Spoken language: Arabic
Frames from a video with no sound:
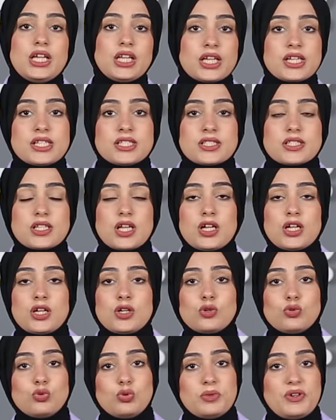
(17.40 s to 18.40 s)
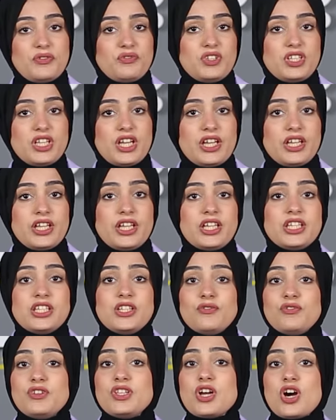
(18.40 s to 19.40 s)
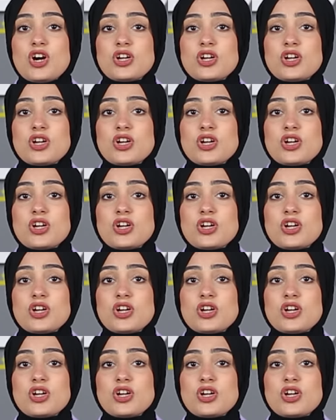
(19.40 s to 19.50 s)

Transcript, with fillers: القصة وما فيها ان في